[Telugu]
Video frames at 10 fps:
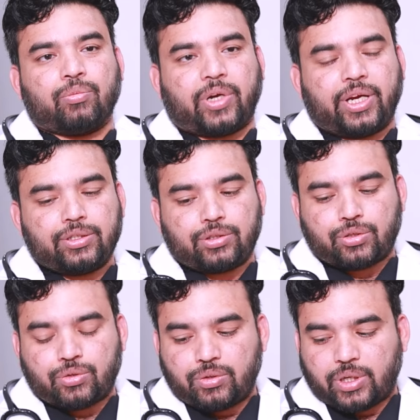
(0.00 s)
బ్రెయిన్
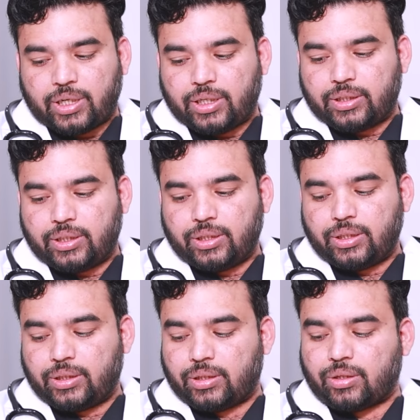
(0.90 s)
స్ట్రోక్ అనేది
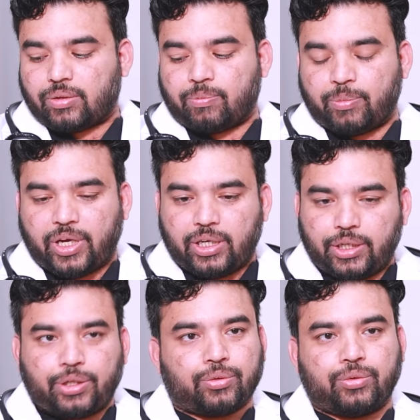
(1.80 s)

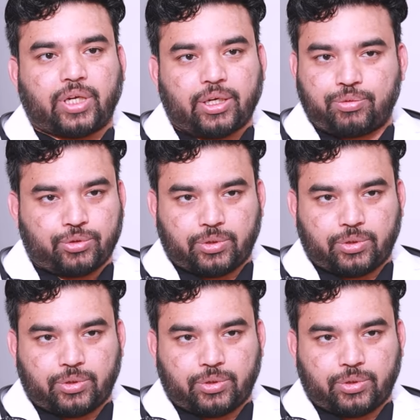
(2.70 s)
మెయిన్లీ టూ టైప్స్